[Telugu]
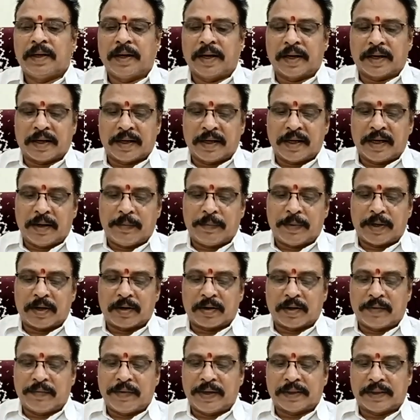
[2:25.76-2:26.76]
ఏకంగా
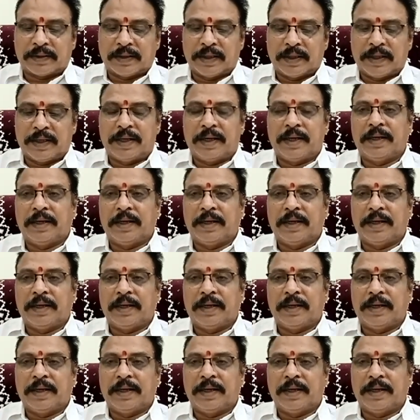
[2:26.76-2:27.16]
మరొక వ్యక్తి